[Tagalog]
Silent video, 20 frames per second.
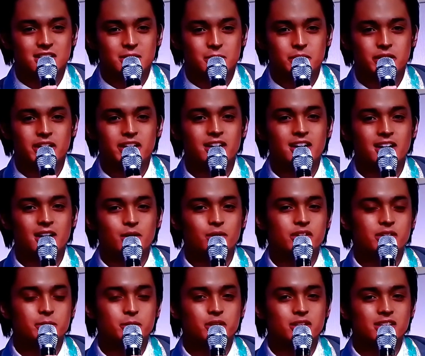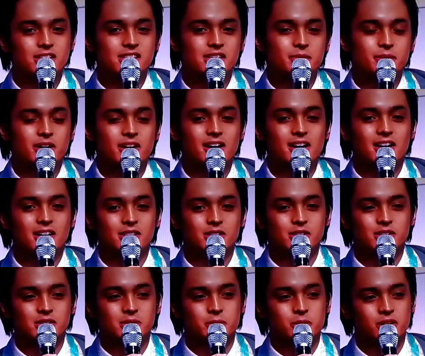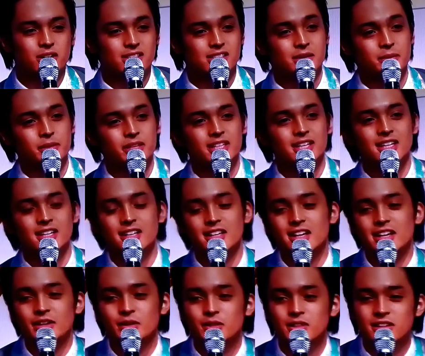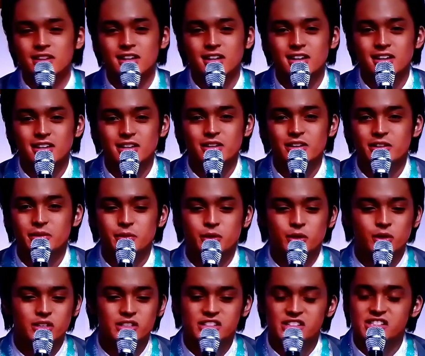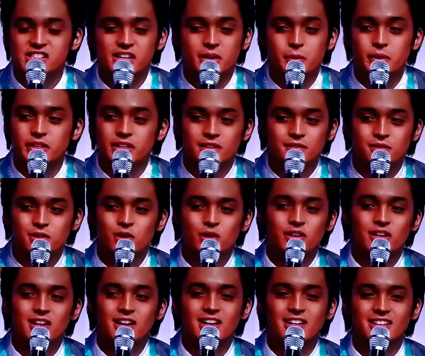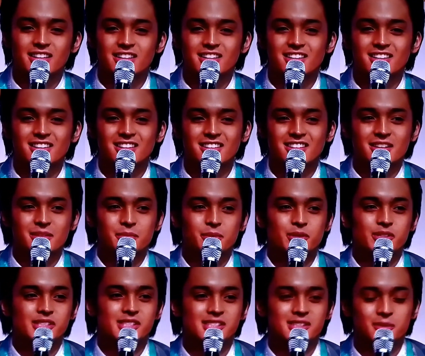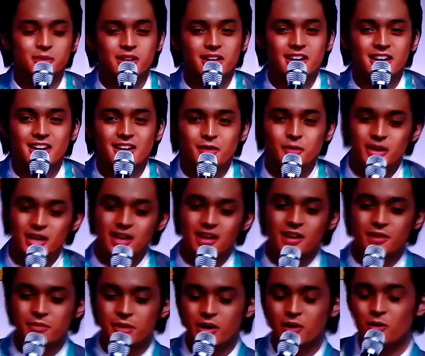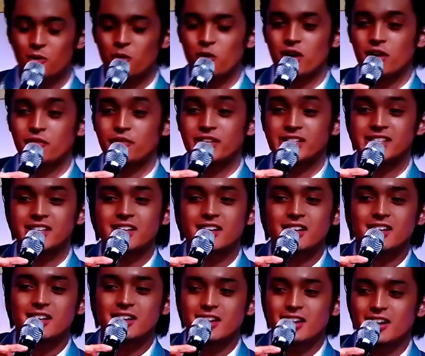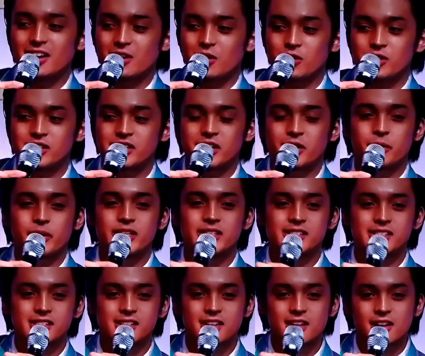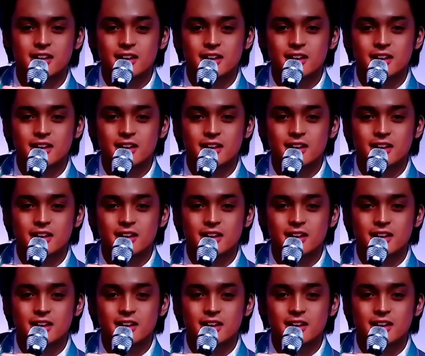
Maging accountable ka sa mga actions mo. Kasi madali ngayon na ano eh, you can just say whatever online. Tapos wala wala kang makukuha physical na consequence.